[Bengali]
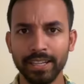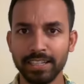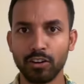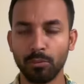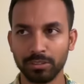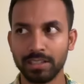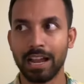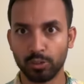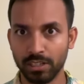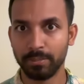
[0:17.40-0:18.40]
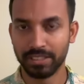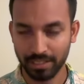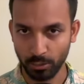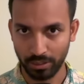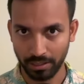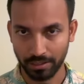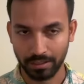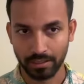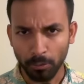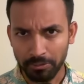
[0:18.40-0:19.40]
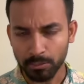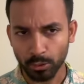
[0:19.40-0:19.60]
ইন্ডিয়ার অবস্থান আসলেই বেশ কিউরিয়াস সবচেয়ে